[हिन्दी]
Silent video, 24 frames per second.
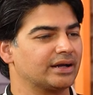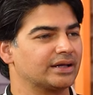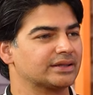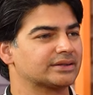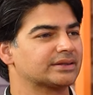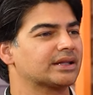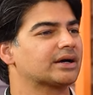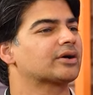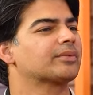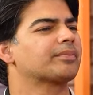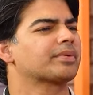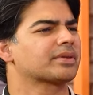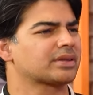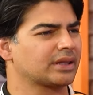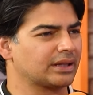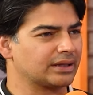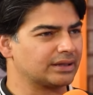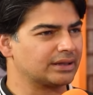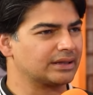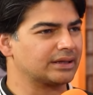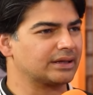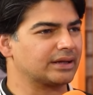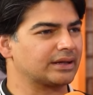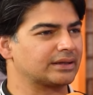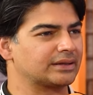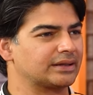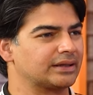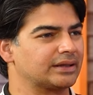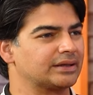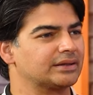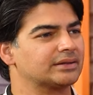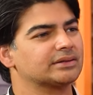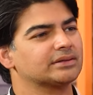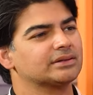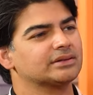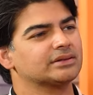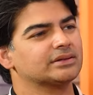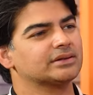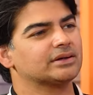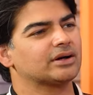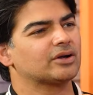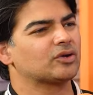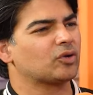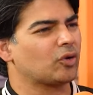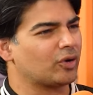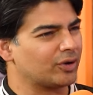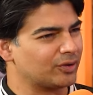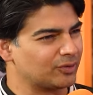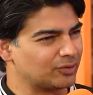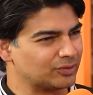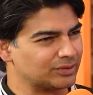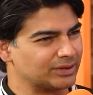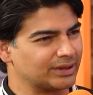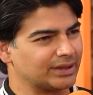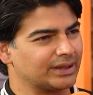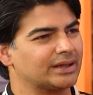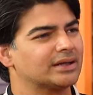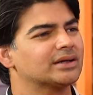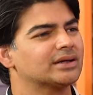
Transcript: इतना कोई पसंद नहीं करते अनॉय होते